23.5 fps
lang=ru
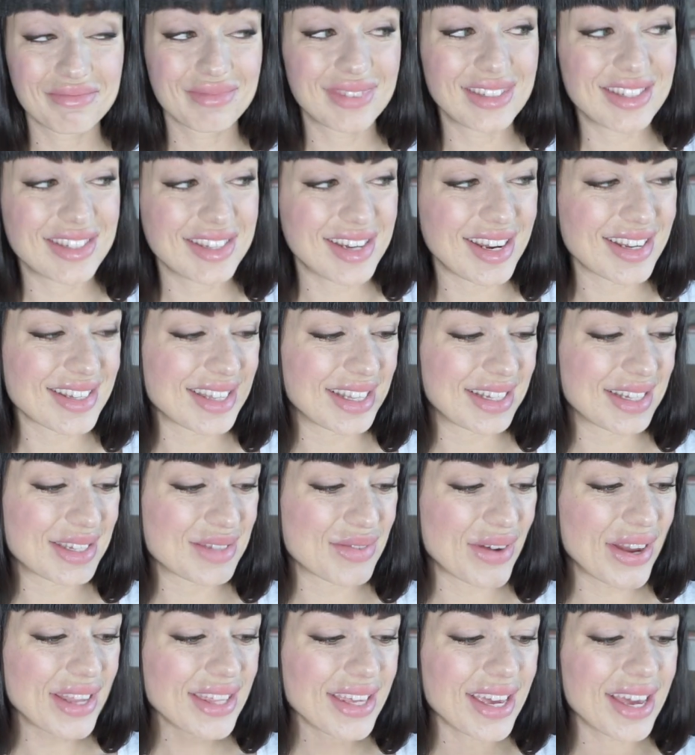интересное
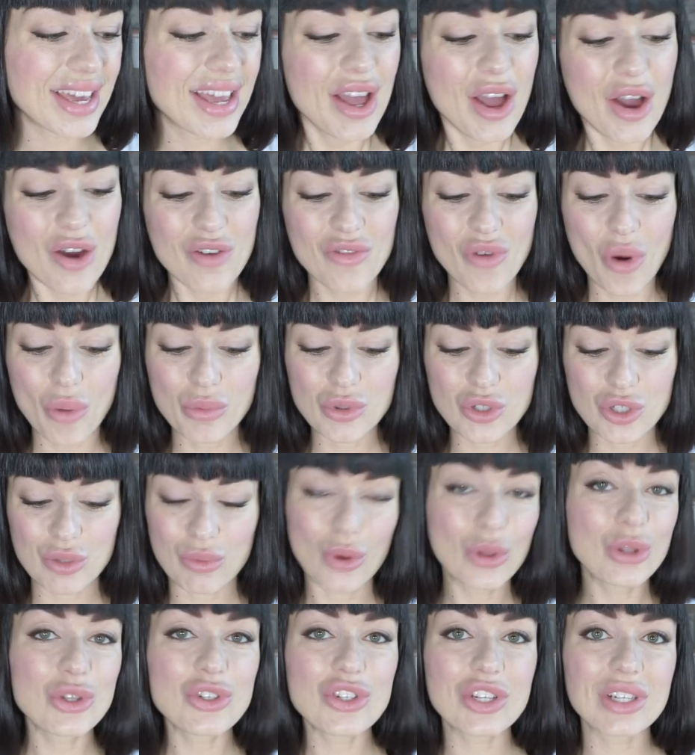название. В общем,
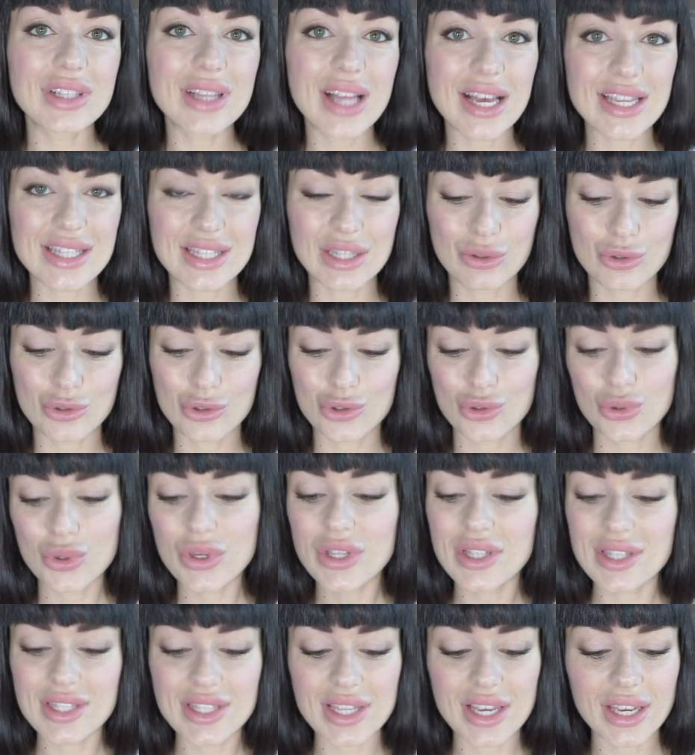он очень классно
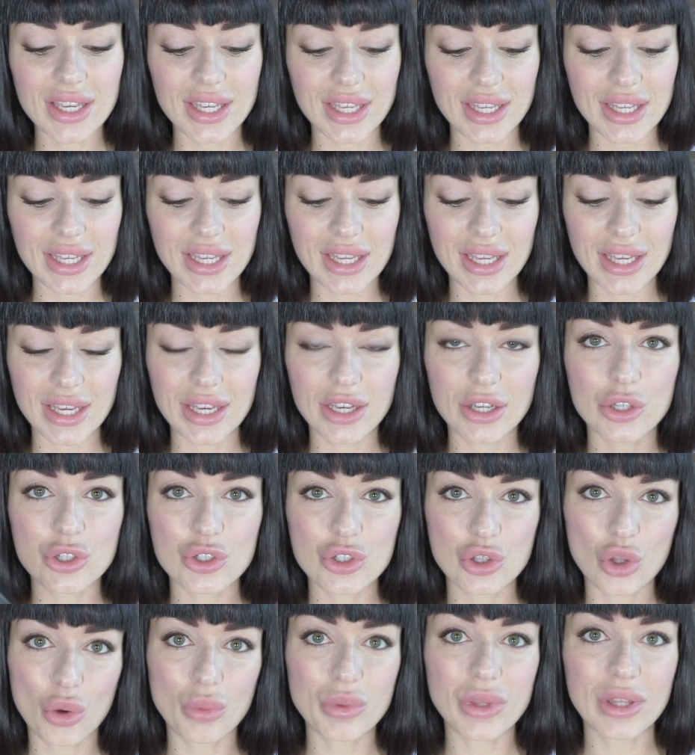тушуется, и
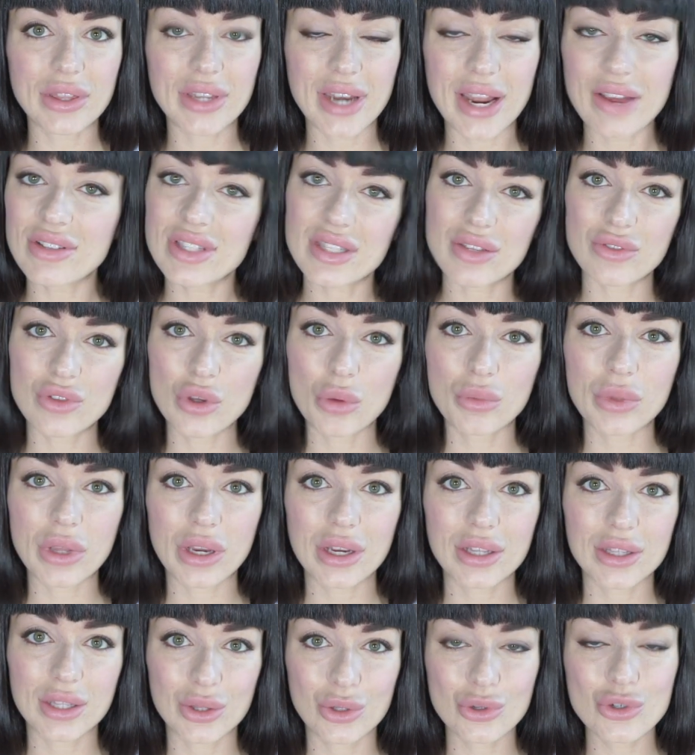что мне нравится в нем,
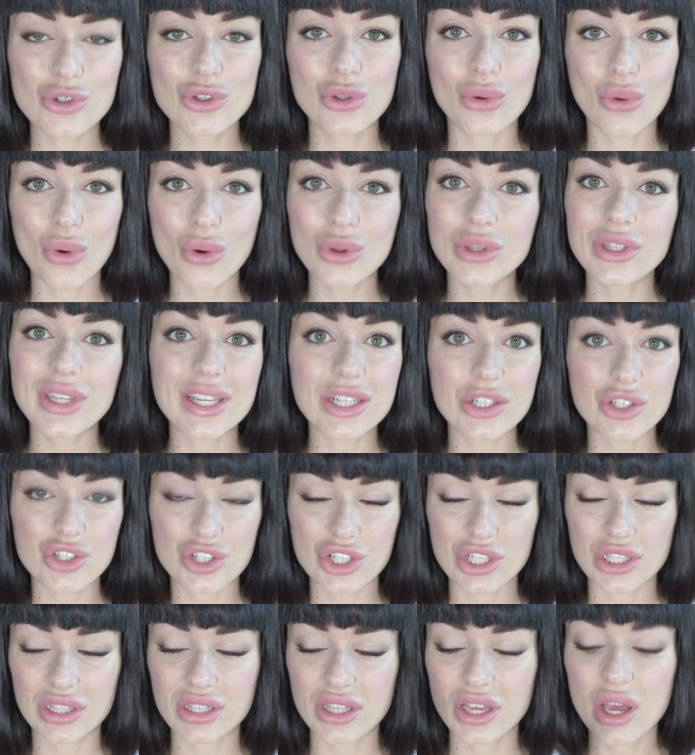так это то, что он не
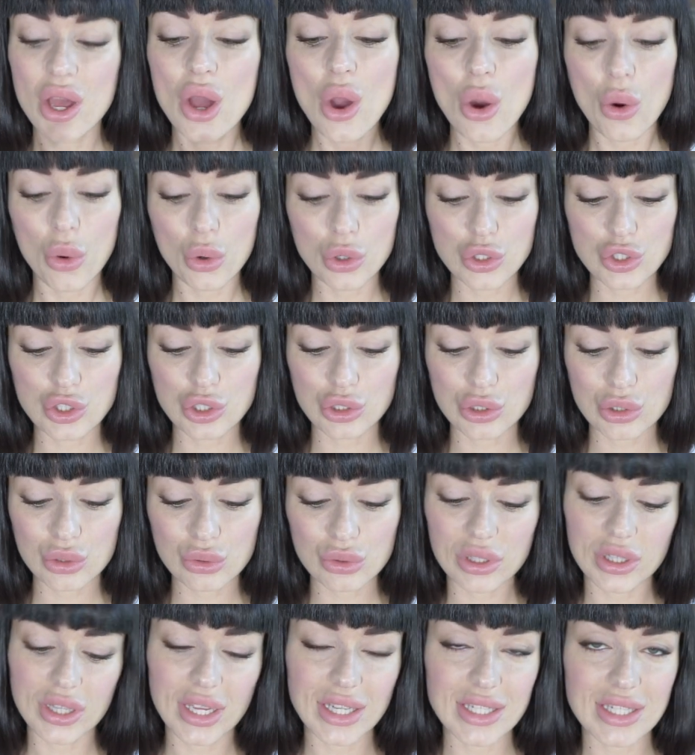рыжит. Очень
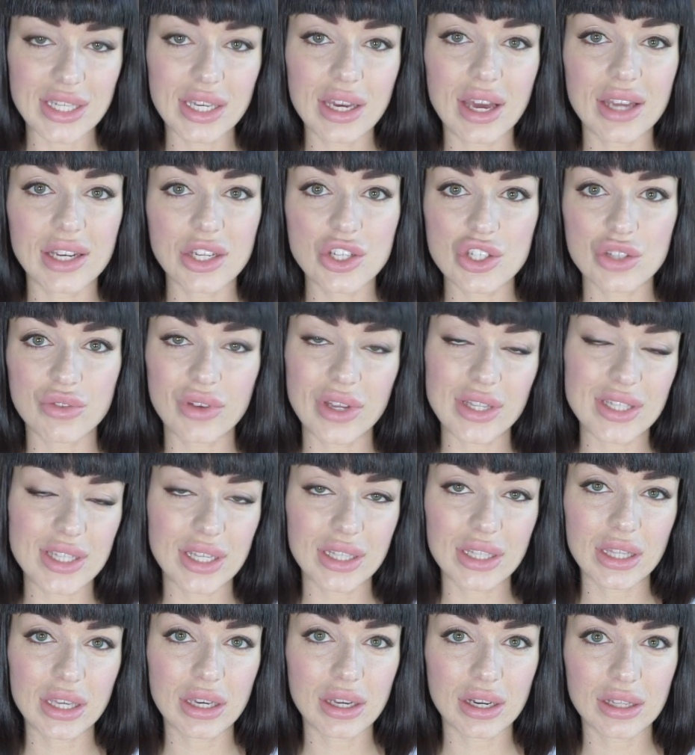трудно найти коричневые
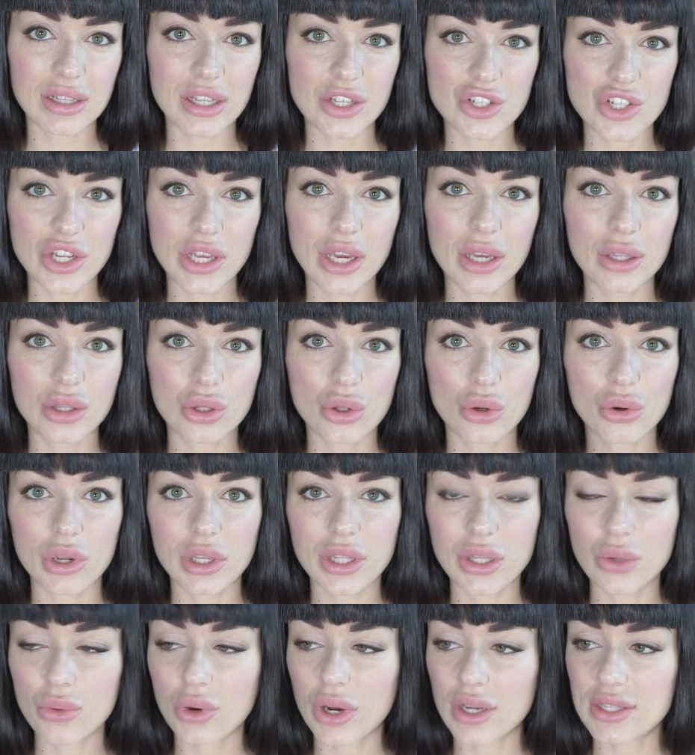оттенки карандашей, которые
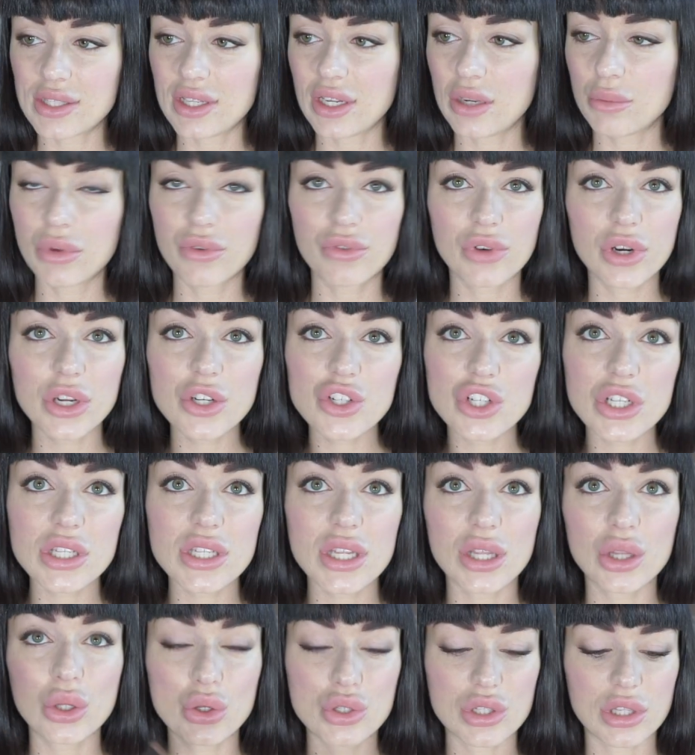не уходили бы в рыжий. С
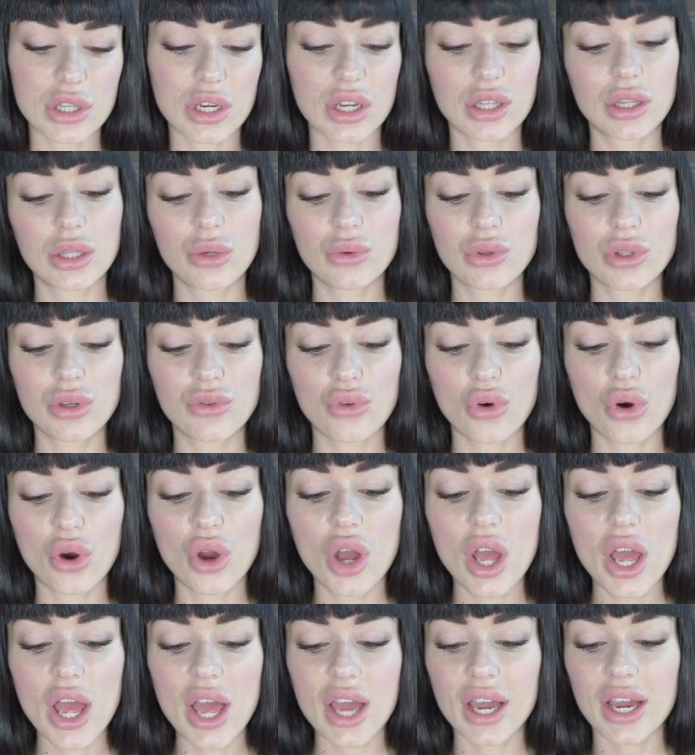одной стороны у него
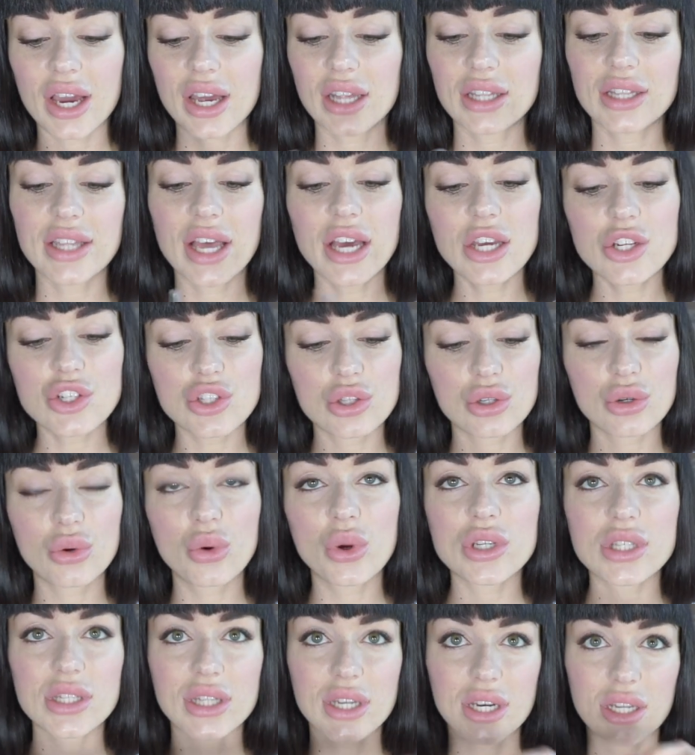карандаш, с
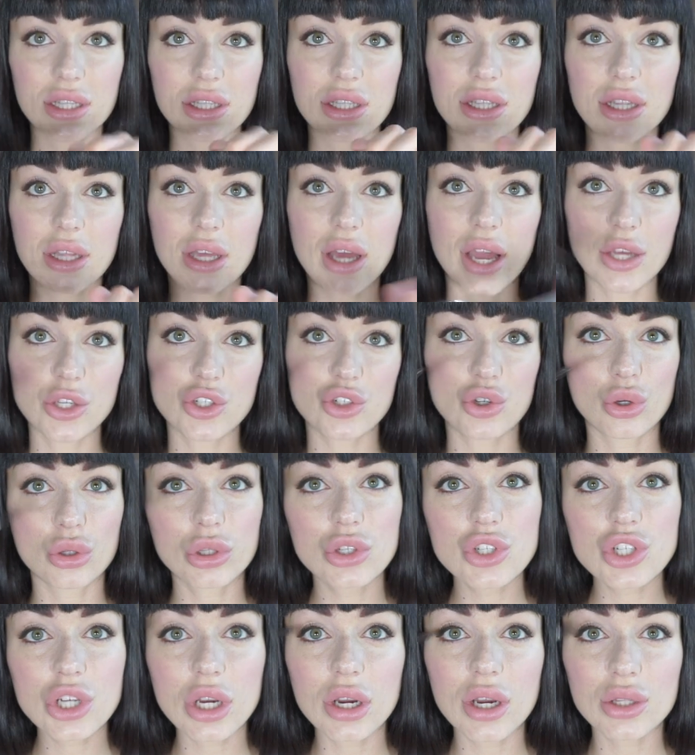другой стороны такая
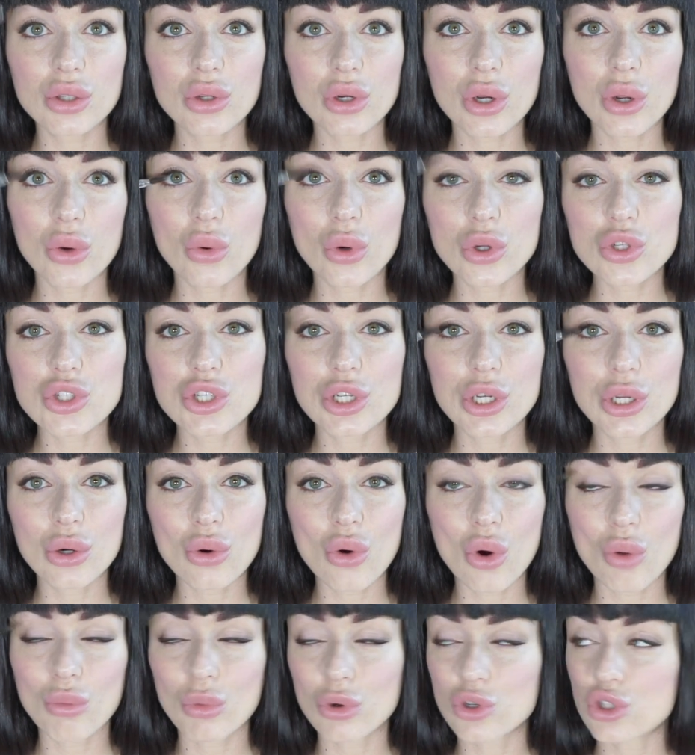щеточка, которой очень
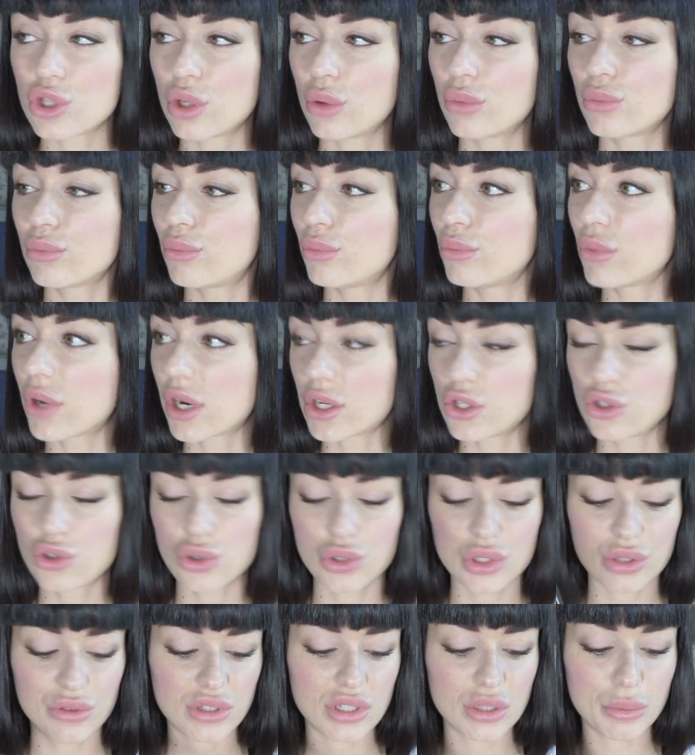легко можно
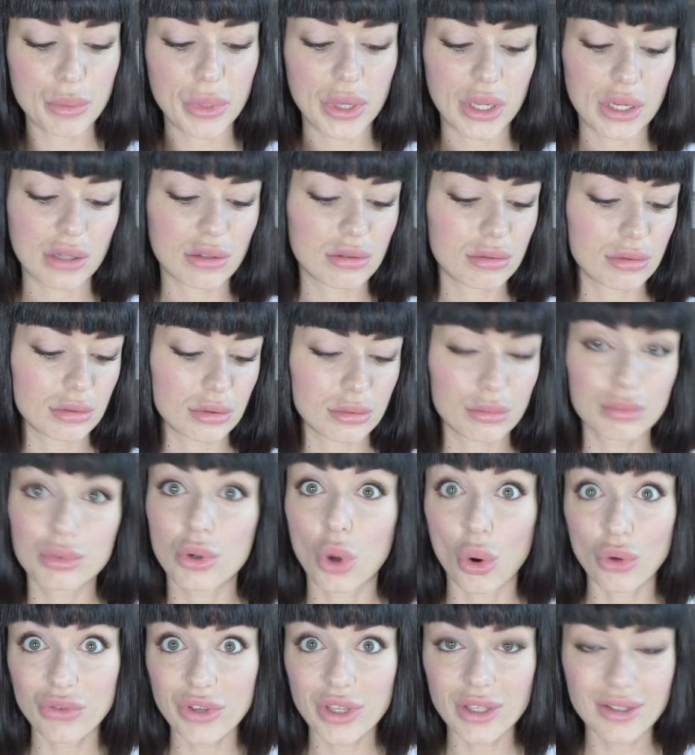расчесывать себе э,
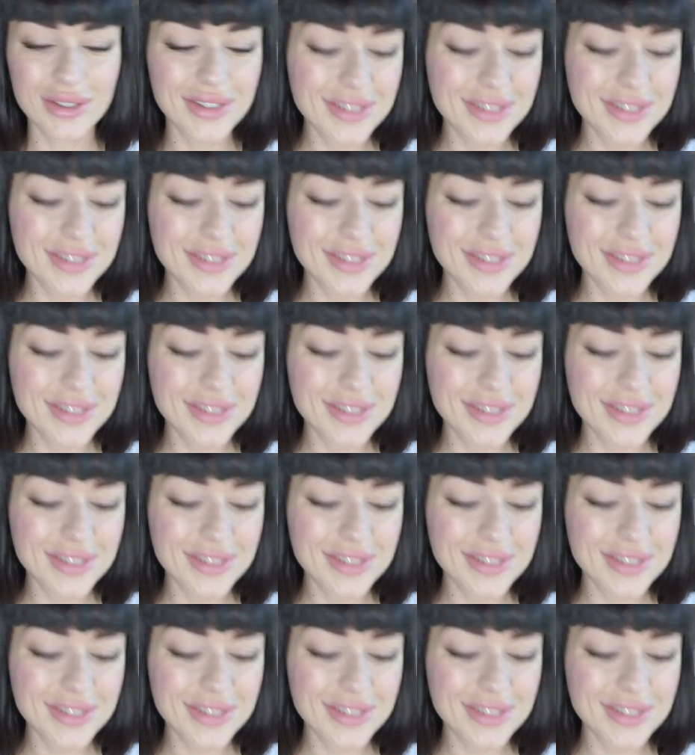брови.